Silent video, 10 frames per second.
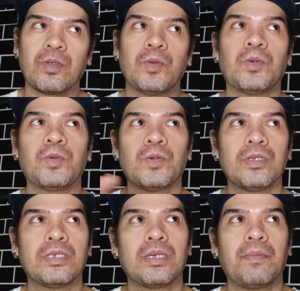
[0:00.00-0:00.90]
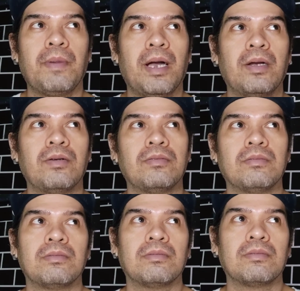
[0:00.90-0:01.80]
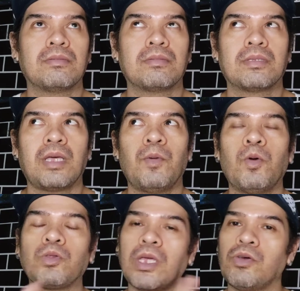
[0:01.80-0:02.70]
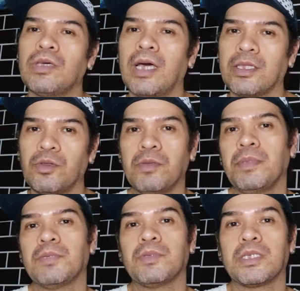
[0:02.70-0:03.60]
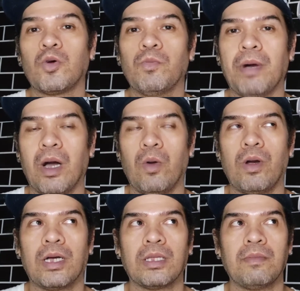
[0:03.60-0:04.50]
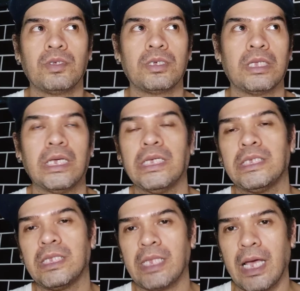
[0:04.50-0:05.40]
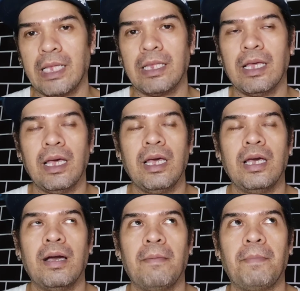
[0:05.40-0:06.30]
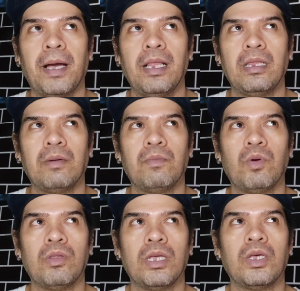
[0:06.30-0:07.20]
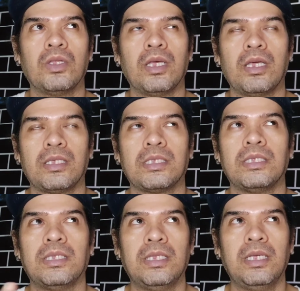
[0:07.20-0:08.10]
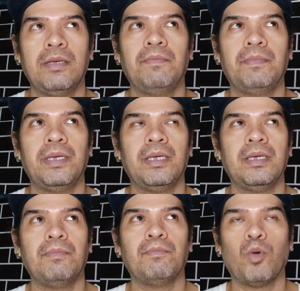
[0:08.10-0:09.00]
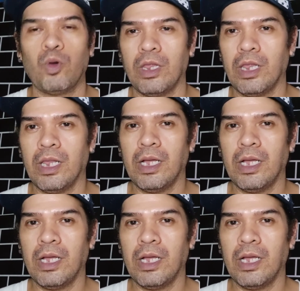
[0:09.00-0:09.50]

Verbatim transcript: tungkol sa bagong, ewan ko tayo yata dun mismo sa Cubao, katabi siya ng Easy Ang pangalan ng mall na yun, it's DB Mall.